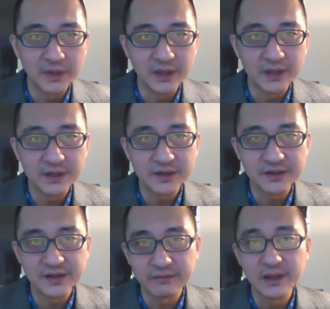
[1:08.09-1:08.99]
明了这些
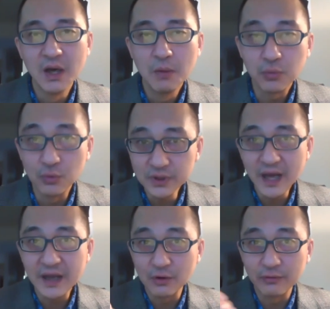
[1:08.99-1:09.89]
行为不
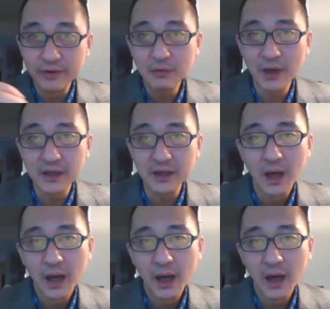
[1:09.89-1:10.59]
但有违惯例，